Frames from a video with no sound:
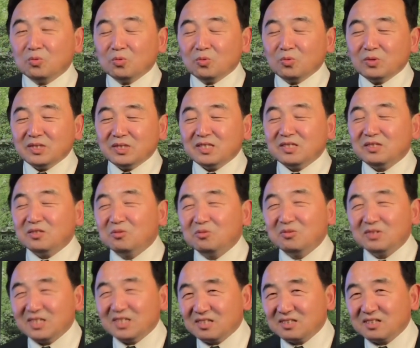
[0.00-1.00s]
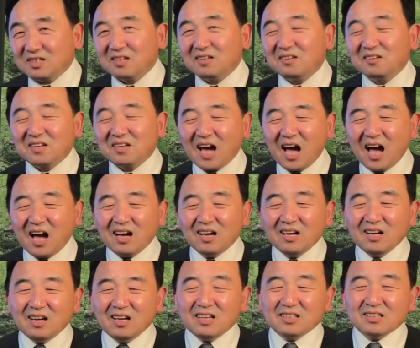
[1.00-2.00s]
灰犀牛的意思个儿大，
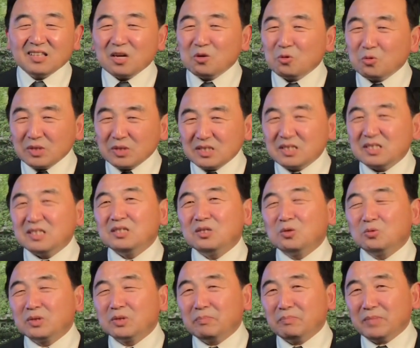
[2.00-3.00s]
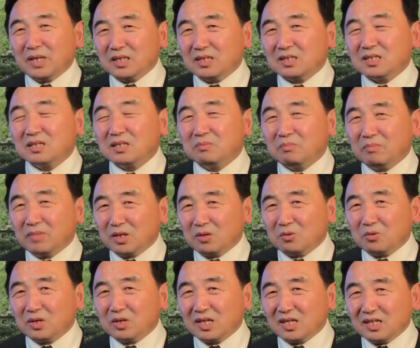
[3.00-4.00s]
但灰犀牛的名声没
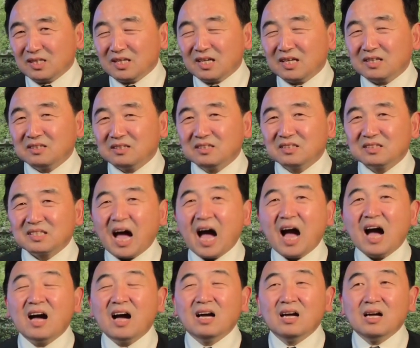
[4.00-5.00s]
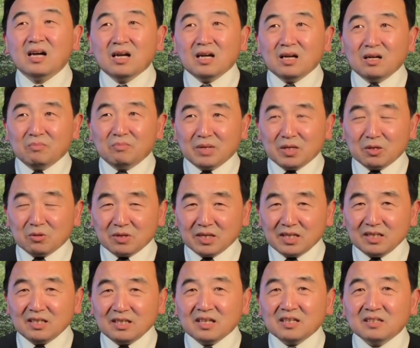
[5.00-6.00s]
有黑天鹅大，没有
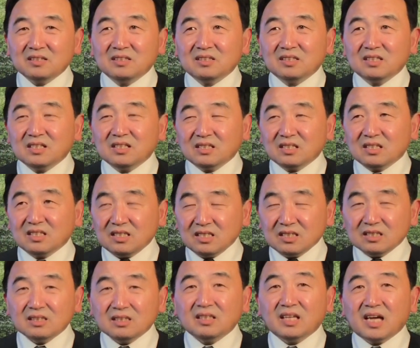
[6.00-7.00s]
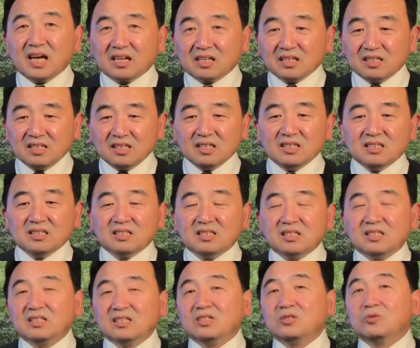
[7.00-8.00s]
黑天鹅的经典跟历
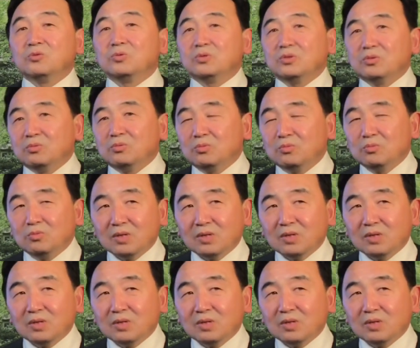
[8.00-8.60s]
史的悠久。